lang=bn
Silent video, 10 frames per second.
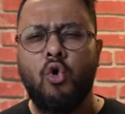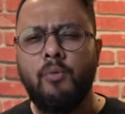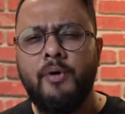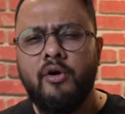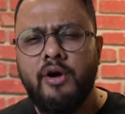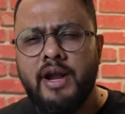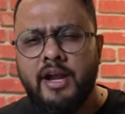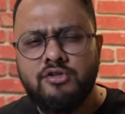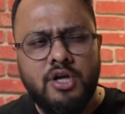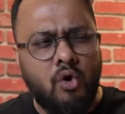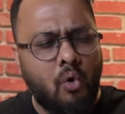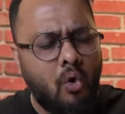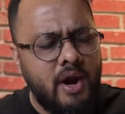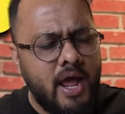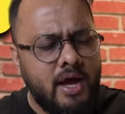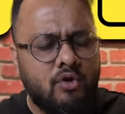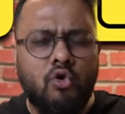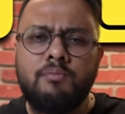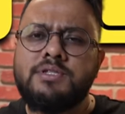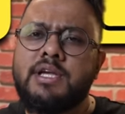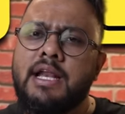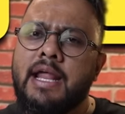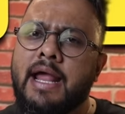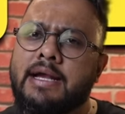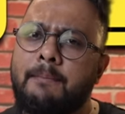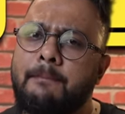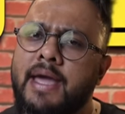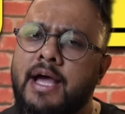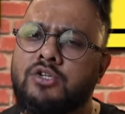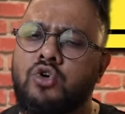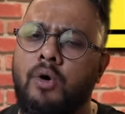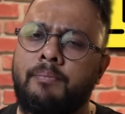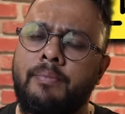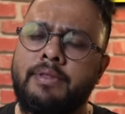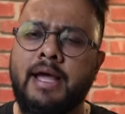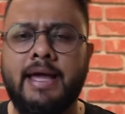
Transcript: কল্পনা করেন এটা হচ্ছে গিয়ে অনেক রকম স্কিলের একটা মেগা শপ দ্য